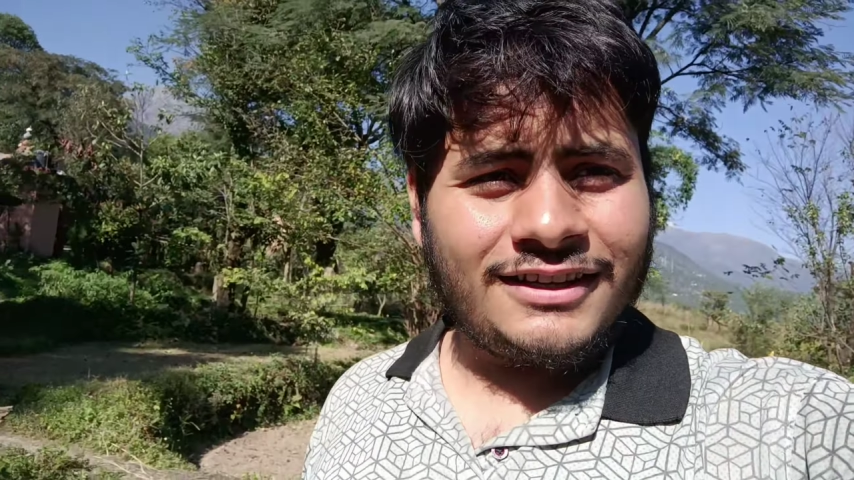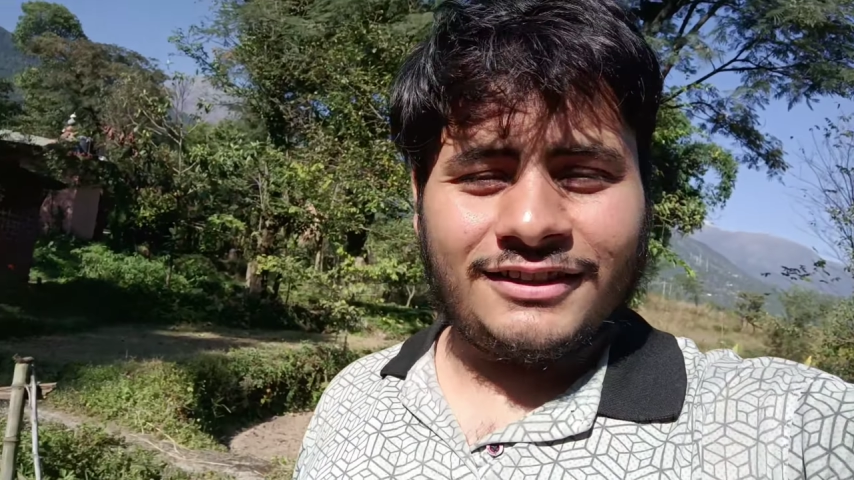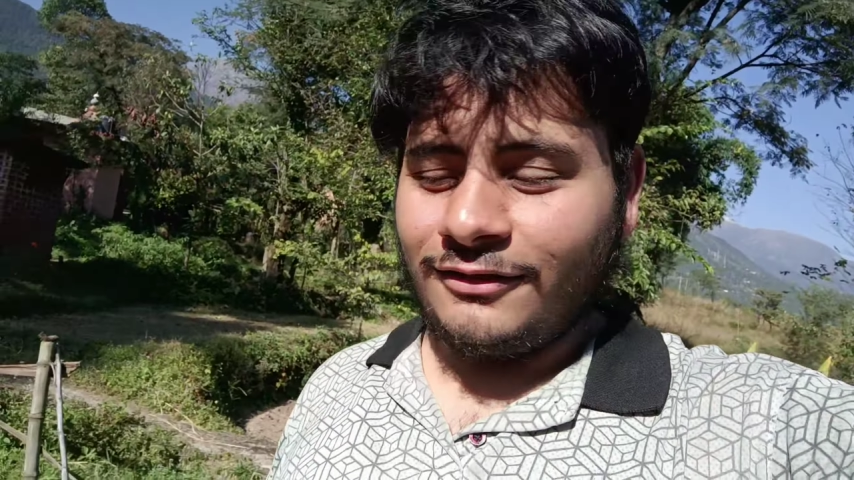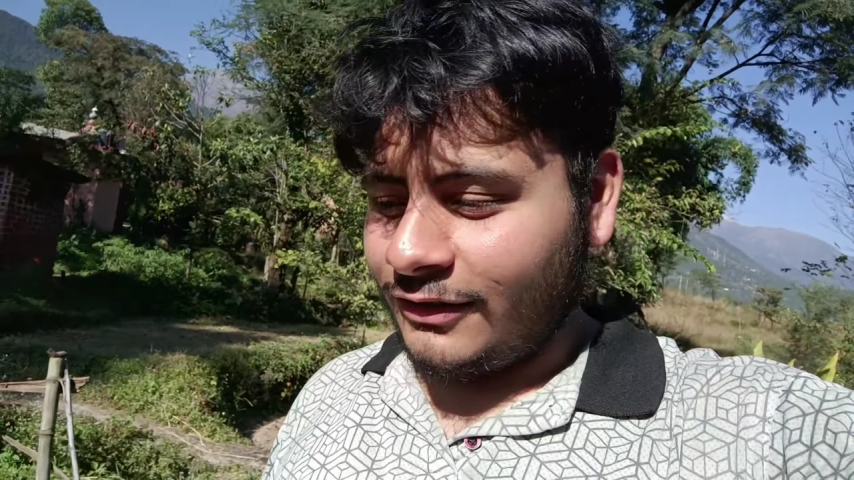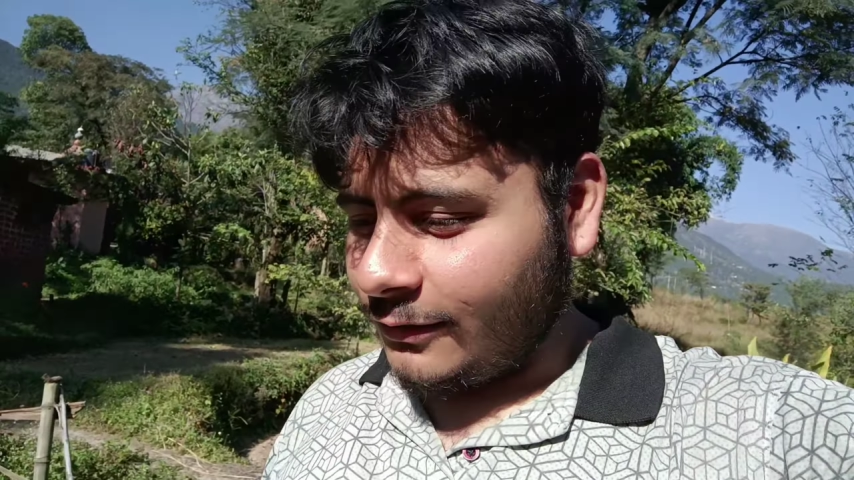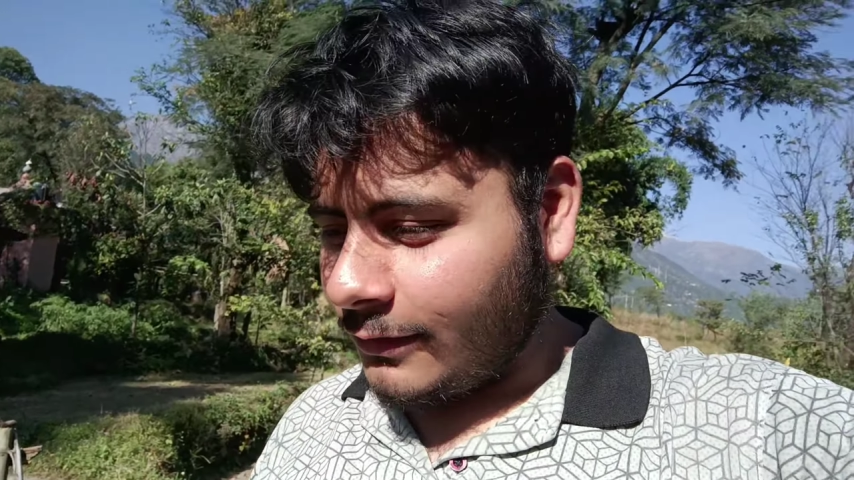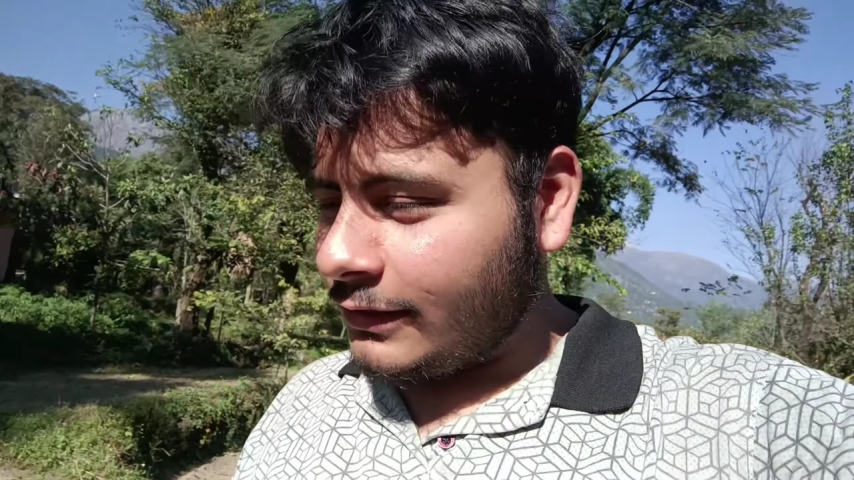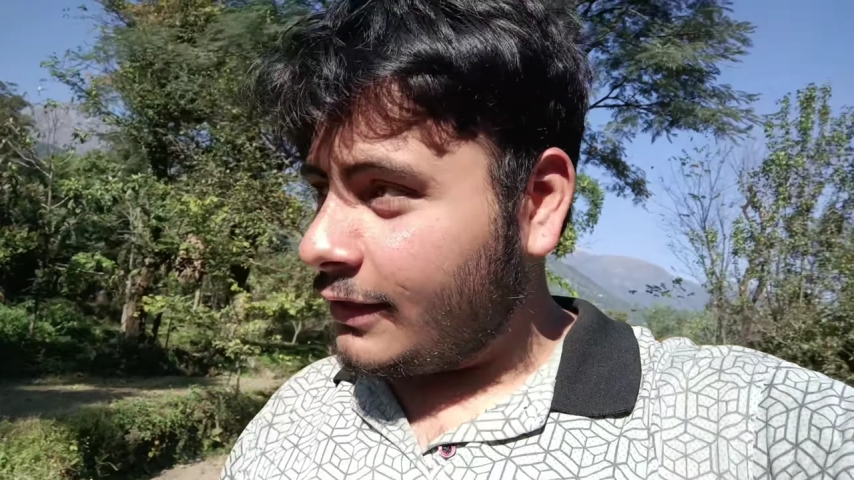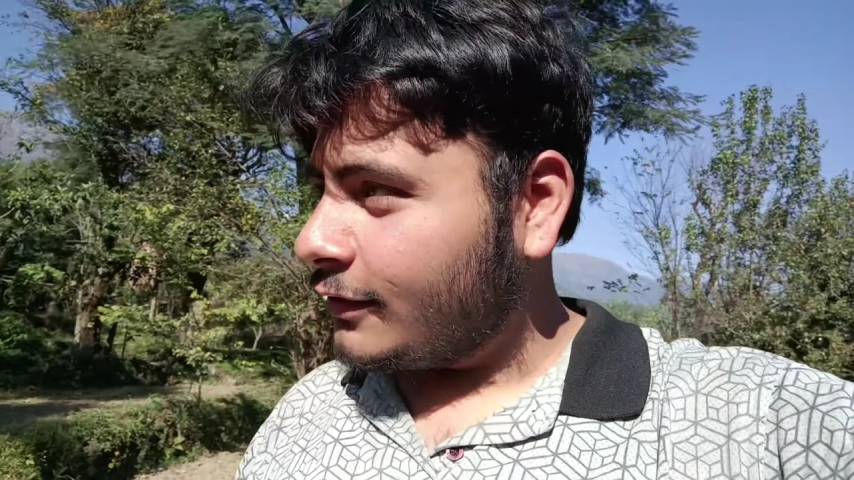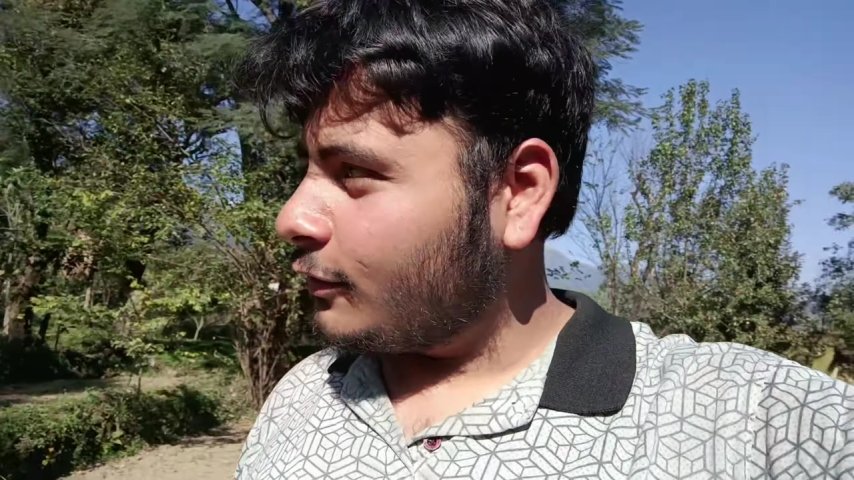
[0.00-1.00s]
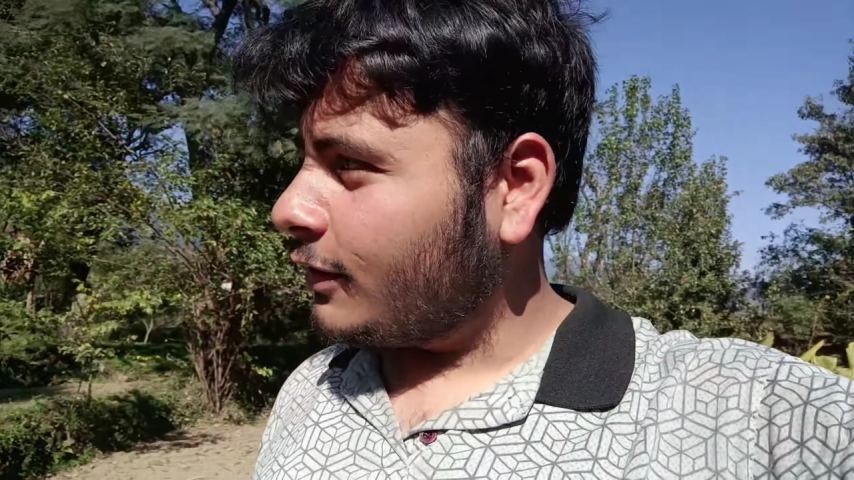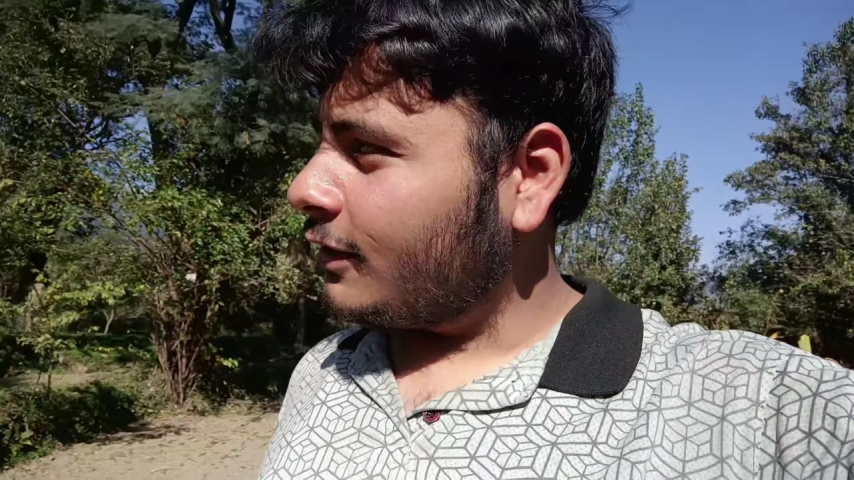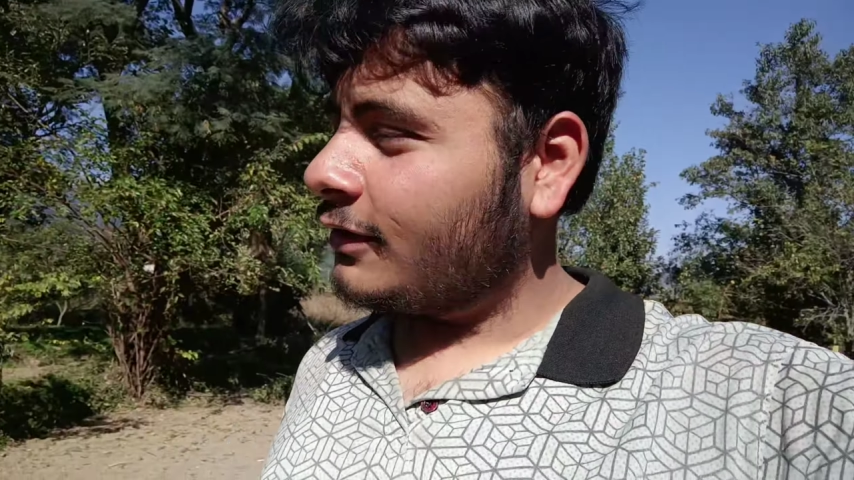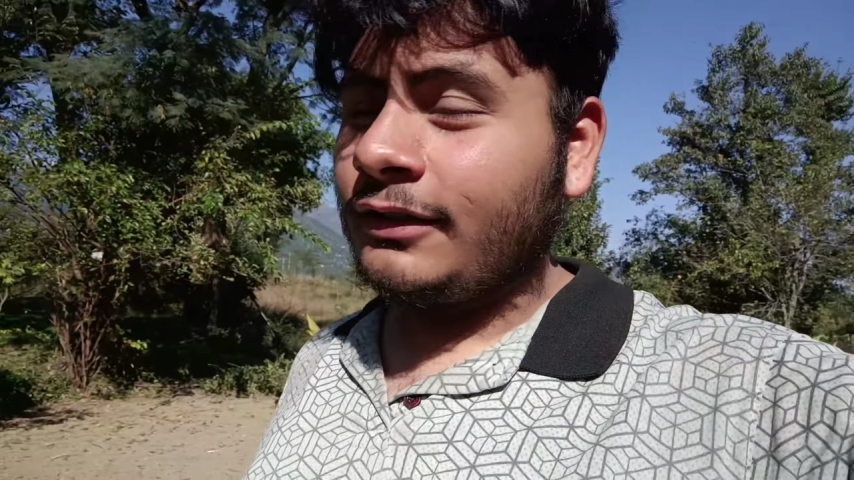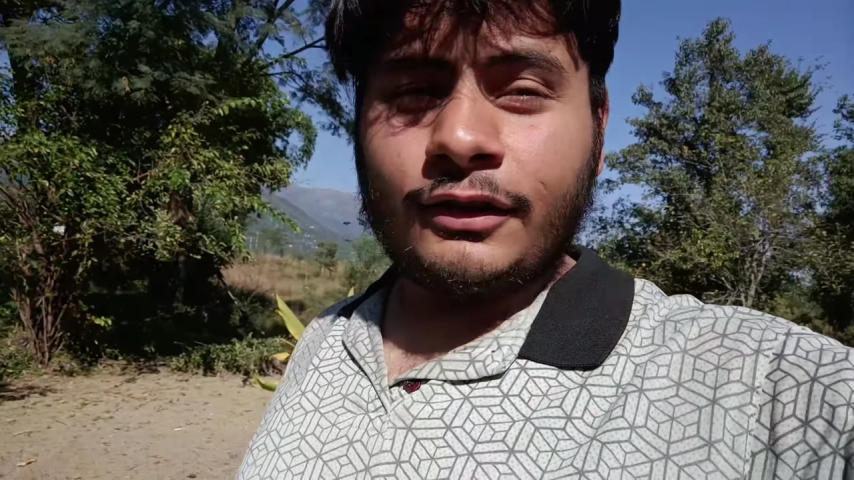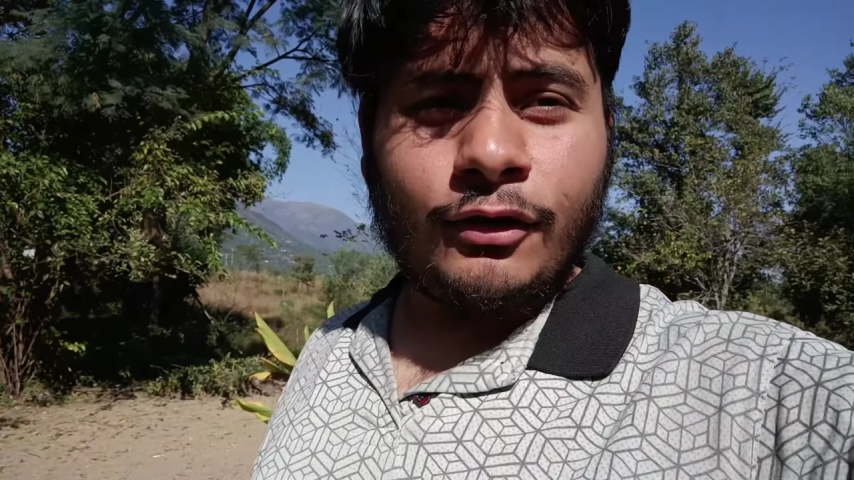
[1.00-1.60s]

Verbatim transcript: आज क्योंकि दिवाली है तो यार